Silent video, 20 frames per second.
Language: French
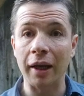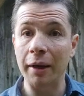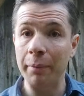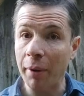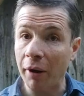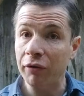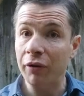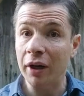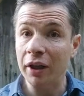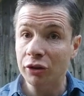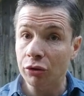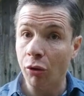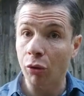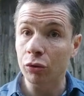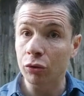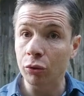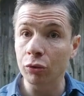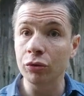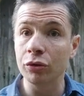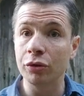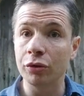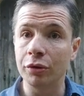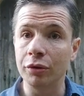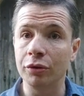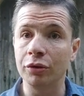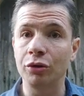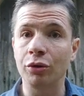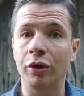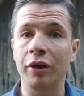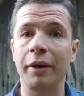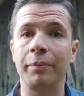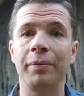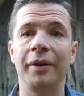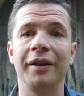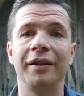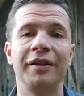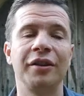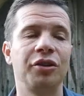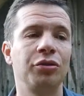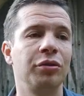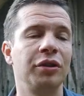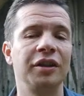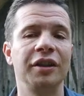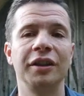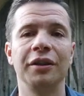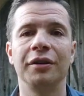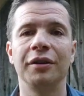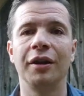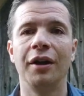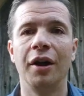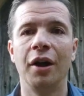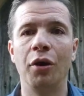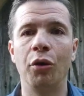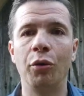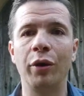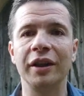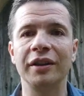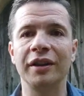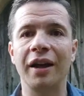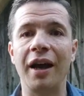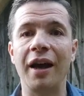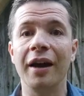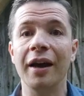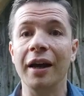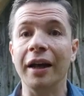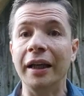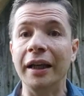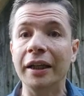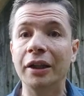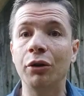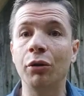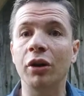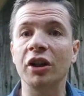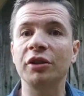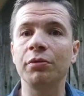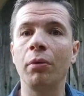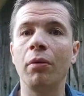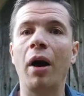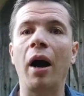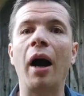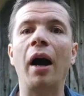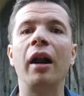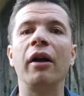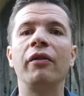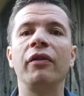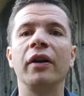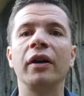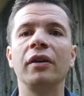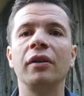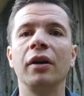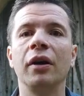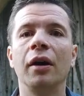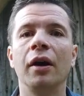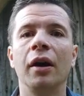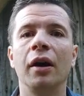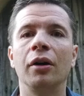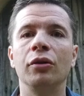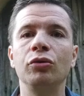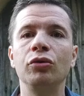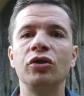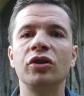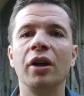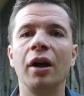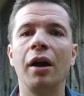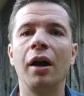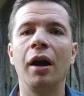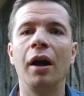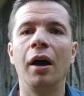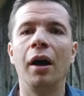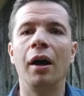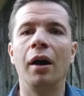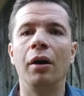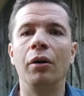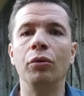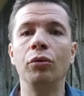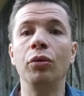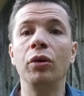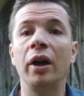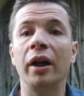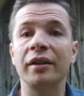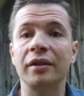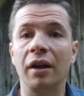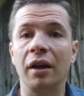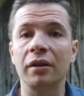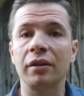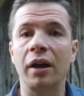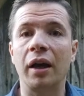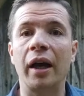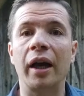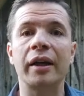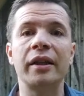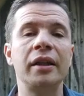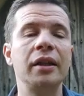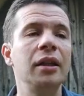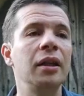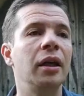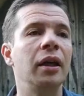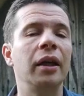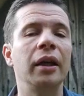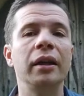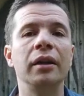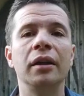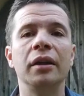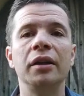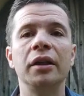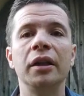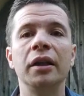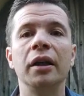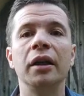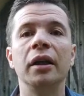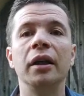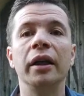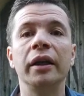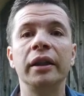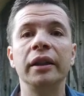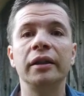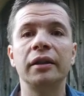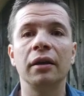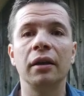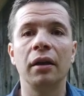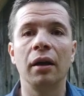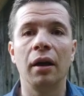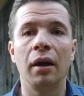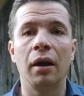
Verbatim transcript: Et parfois ils se rendent compte que le jour n'a pas été choisi euh, au hasard, il correspond à la fête du saint ou de la sainte à qui est dédiée l'Église